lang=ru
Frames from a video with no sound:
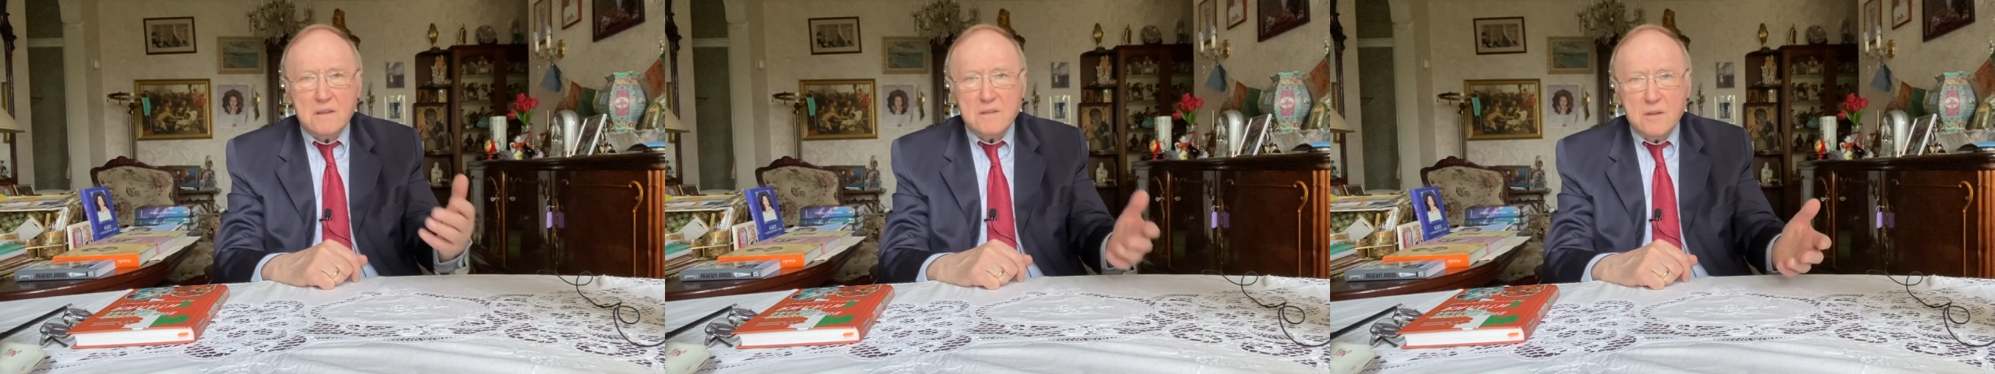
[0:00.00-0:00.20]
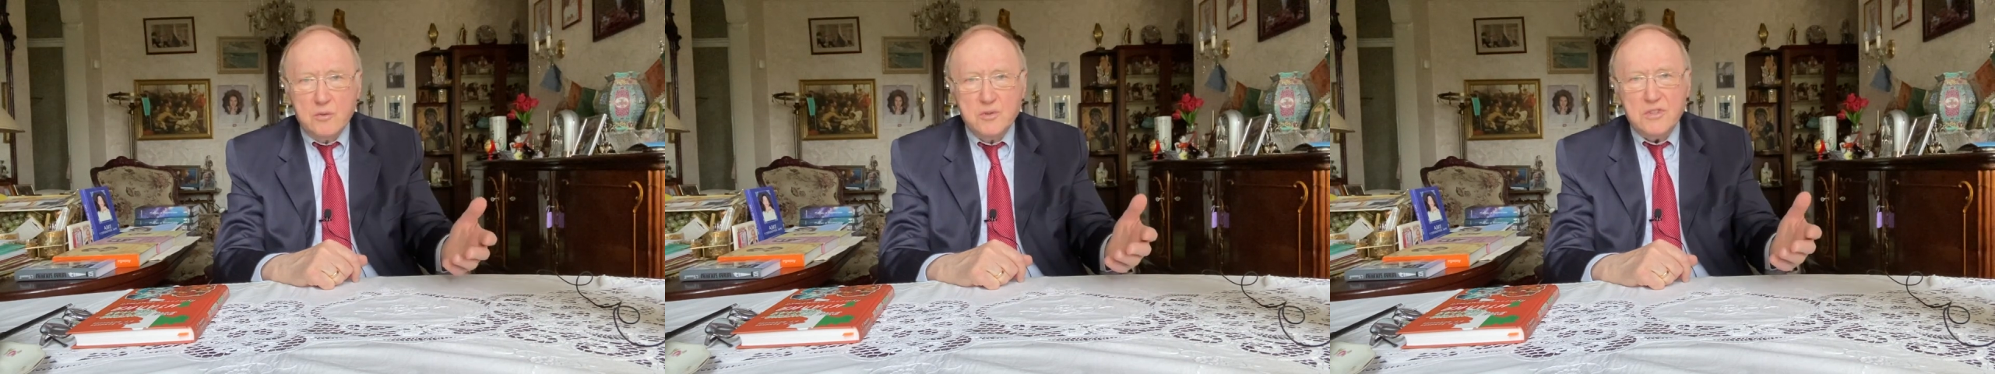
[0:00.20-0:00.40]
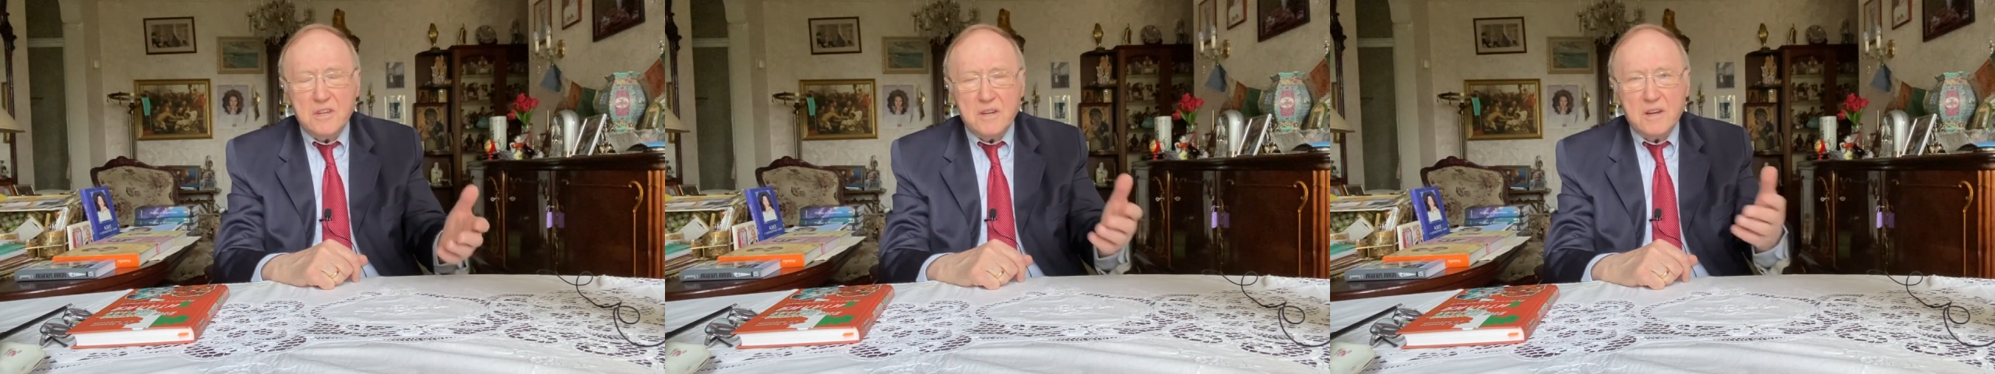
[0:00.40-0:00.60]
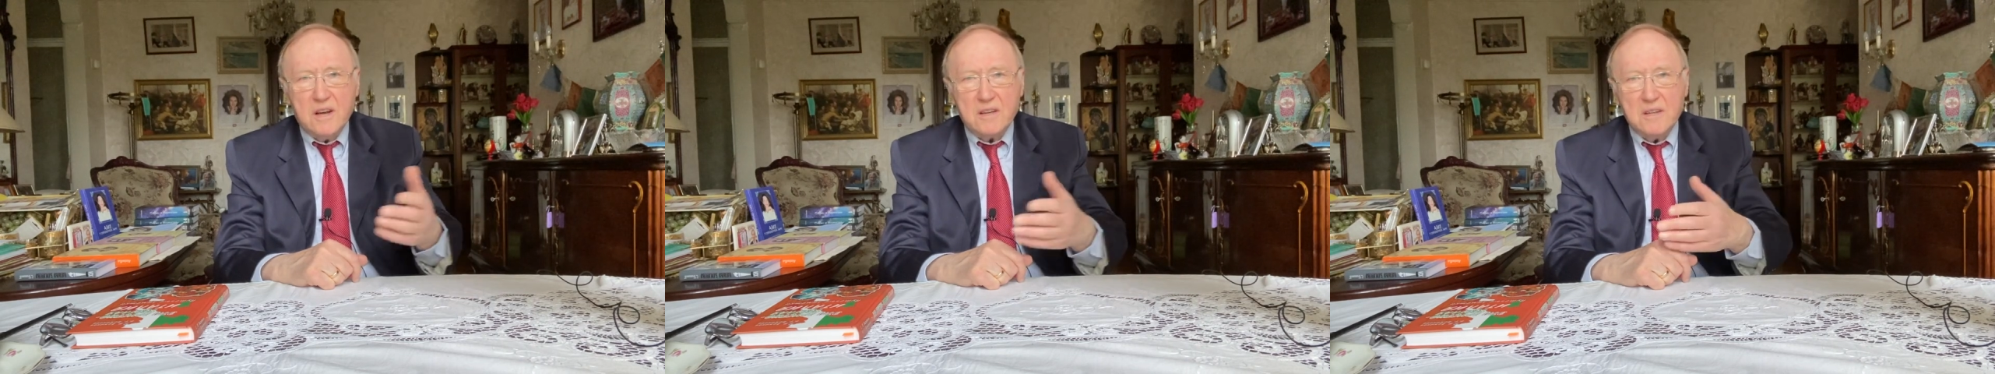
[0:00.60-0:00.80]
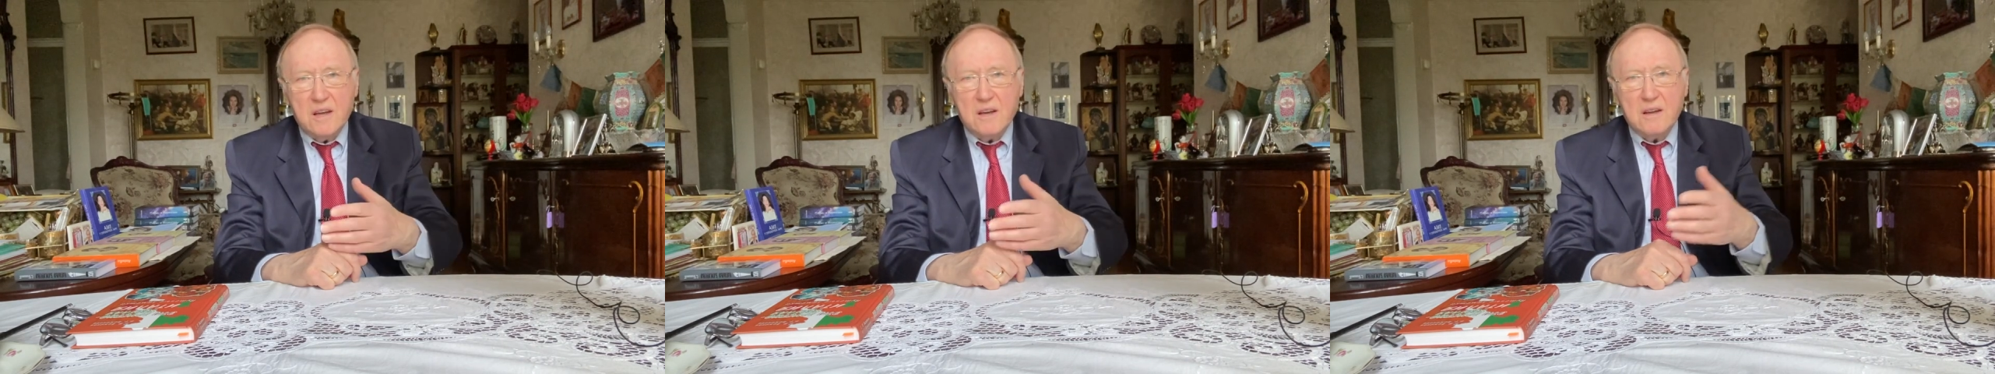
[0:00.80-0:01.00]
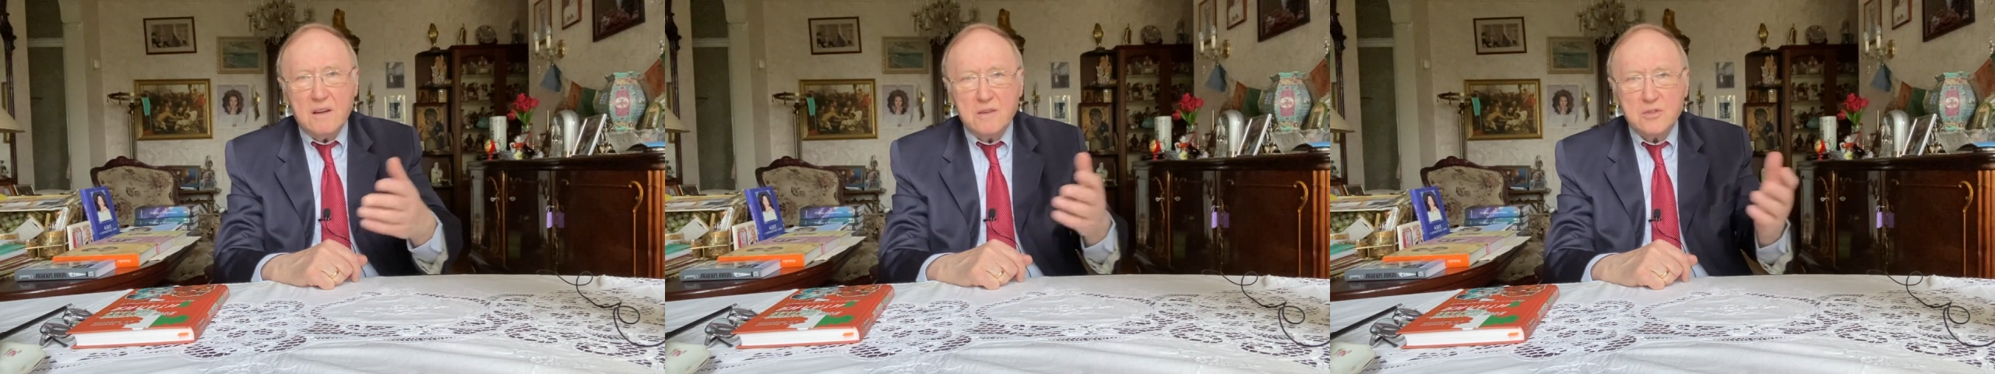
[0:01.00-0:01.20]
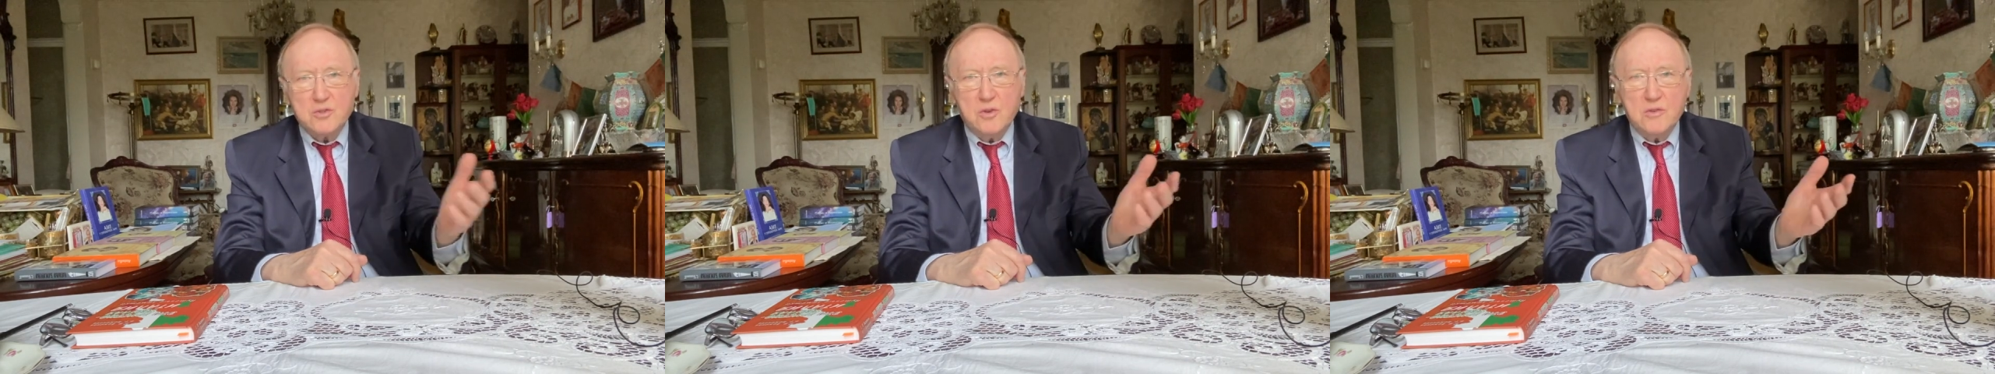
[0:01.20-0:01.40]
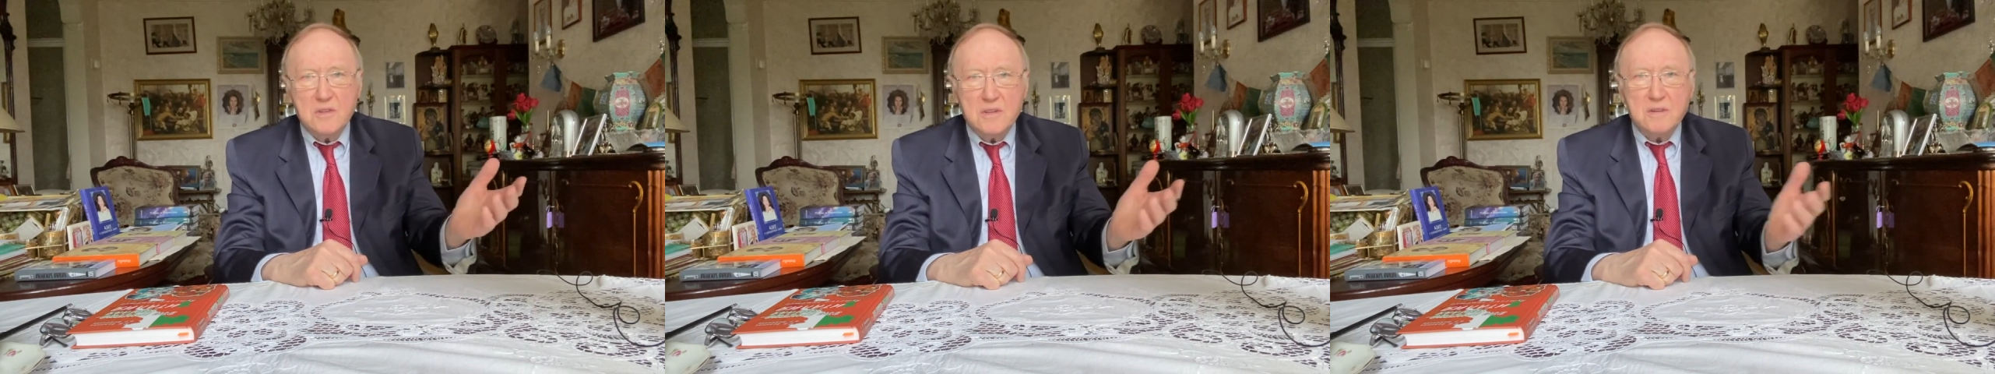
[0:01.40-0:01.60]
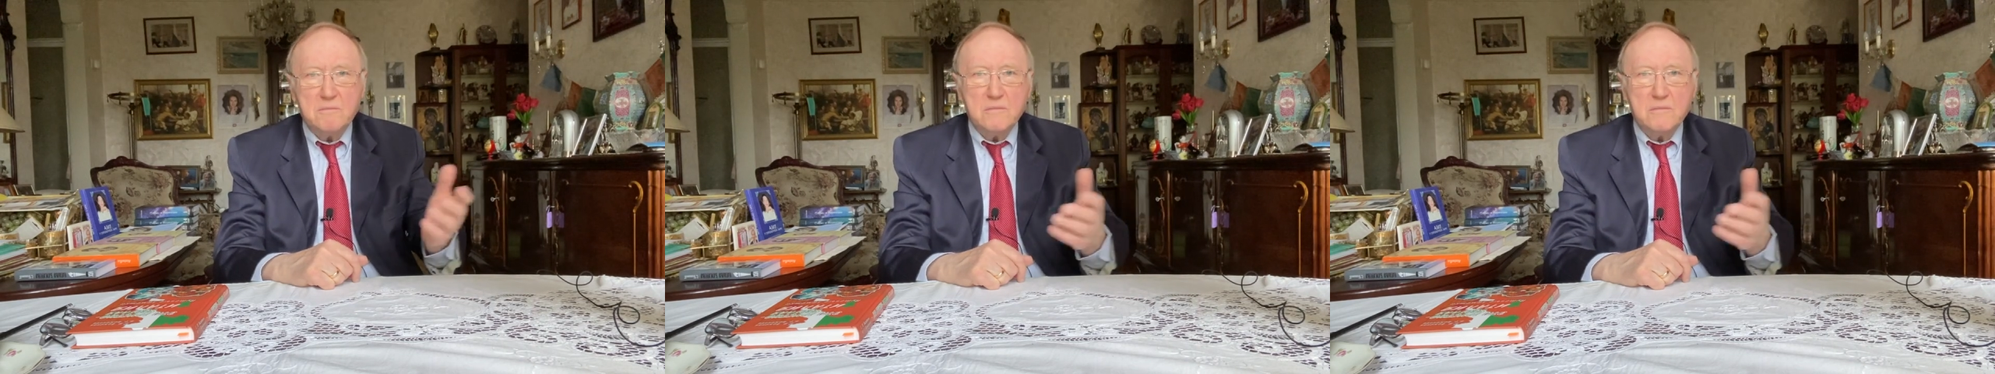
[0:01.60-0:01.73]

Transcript: случаи, когда жены